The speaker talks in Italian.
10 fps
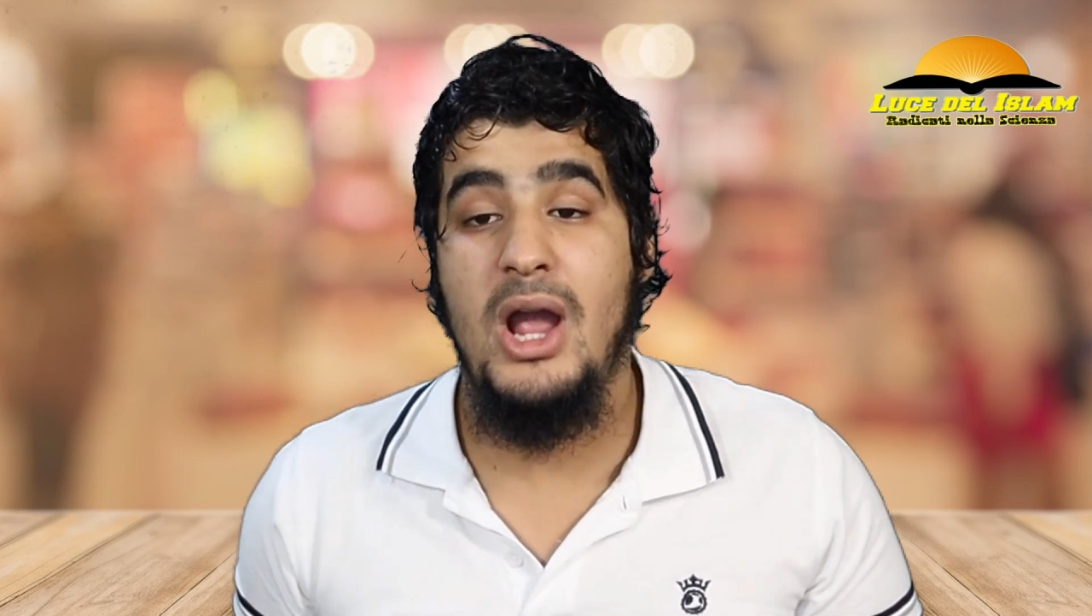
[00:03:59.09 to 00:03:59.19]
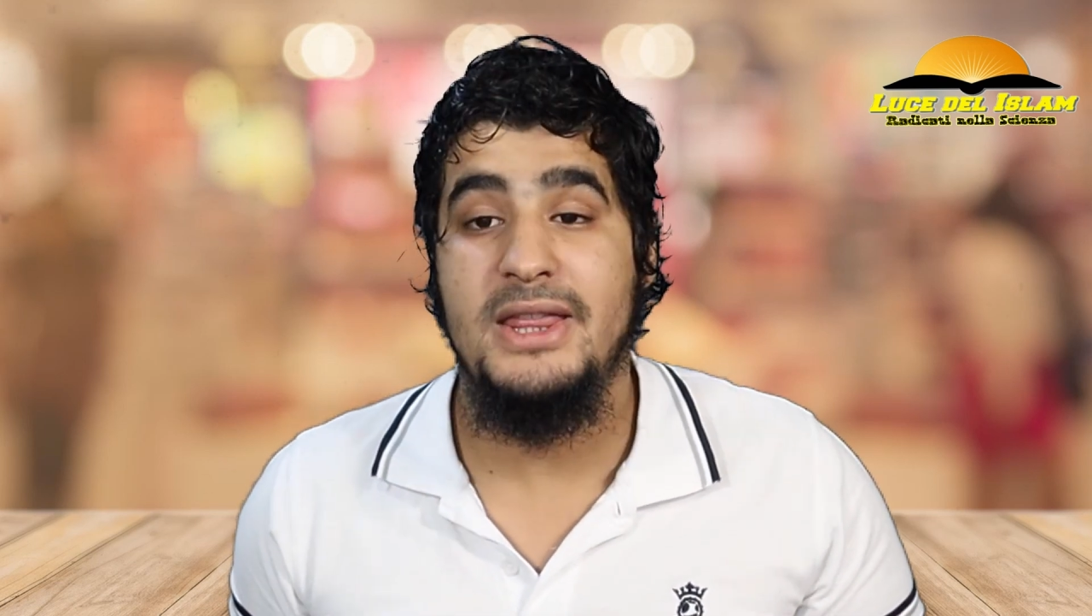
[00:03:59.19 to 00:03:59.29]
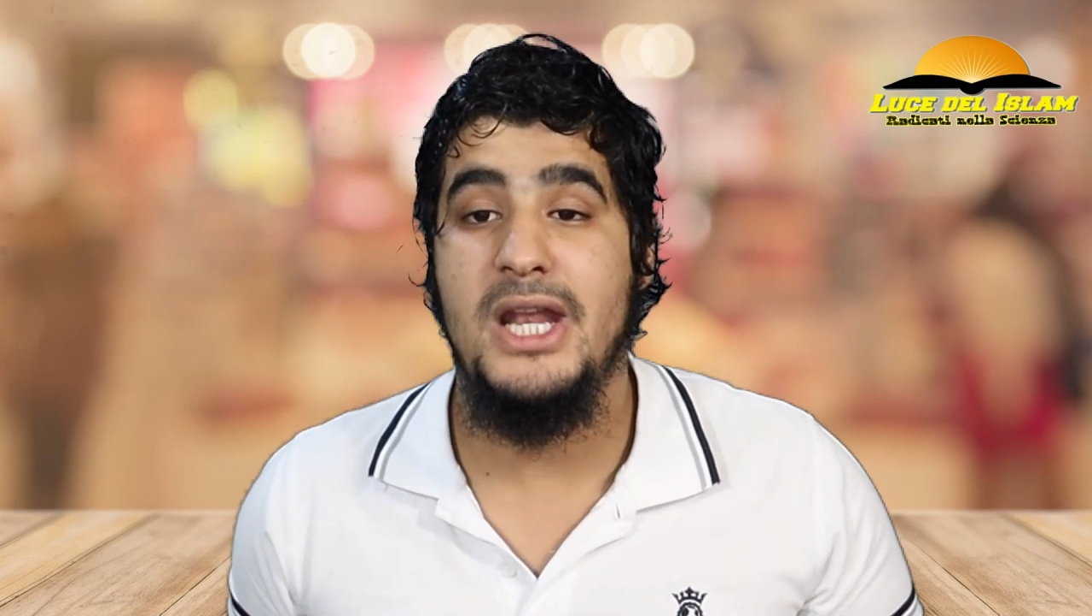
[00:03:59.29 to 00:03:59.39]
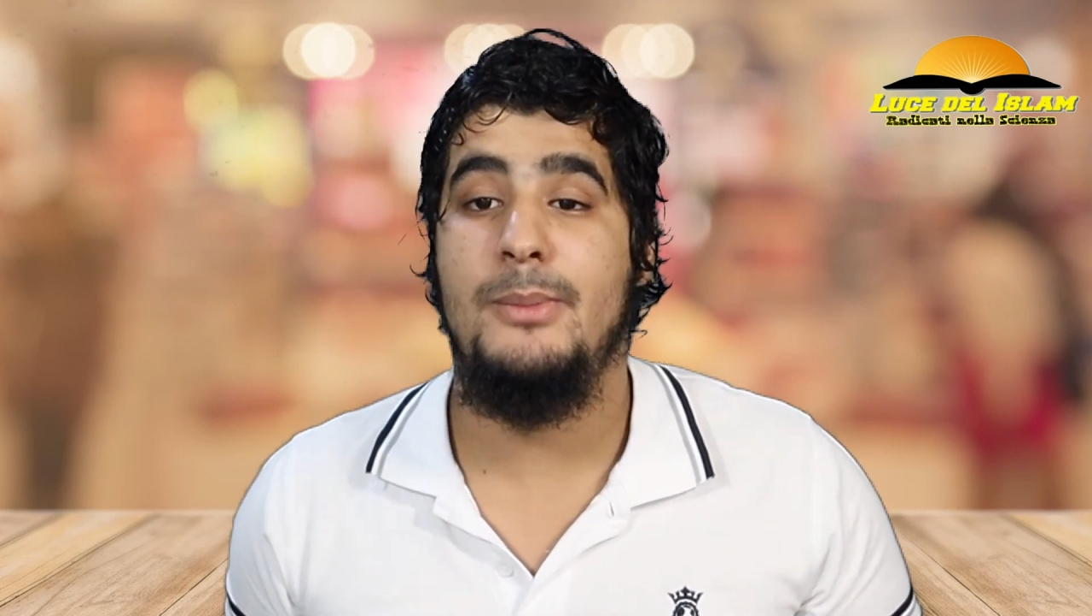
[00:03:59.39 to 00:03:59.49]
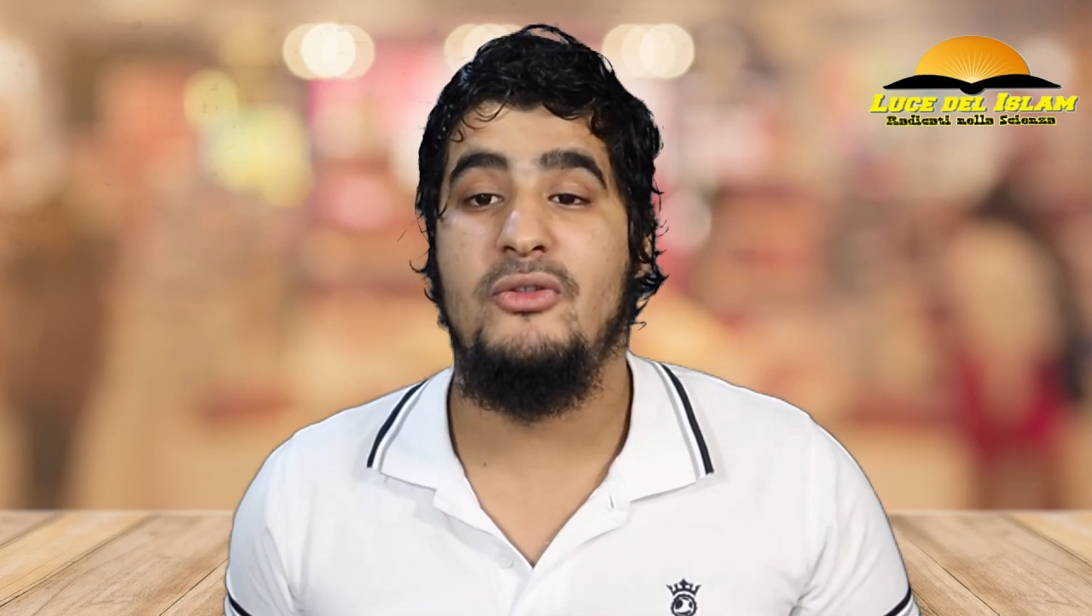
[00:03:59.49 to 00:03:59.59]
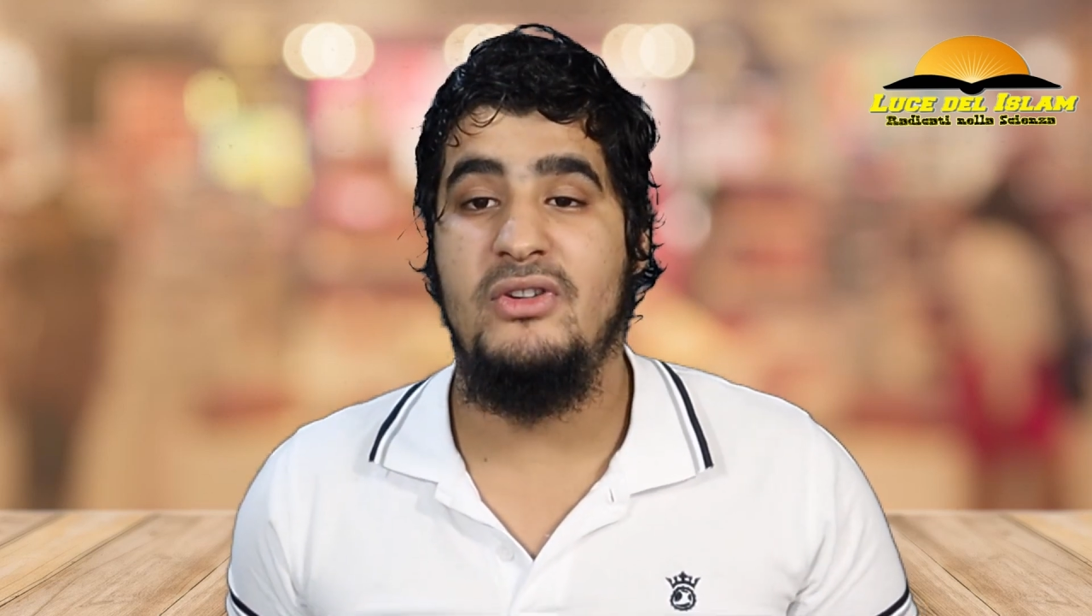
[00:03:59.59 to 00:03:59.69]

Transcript: che andremo a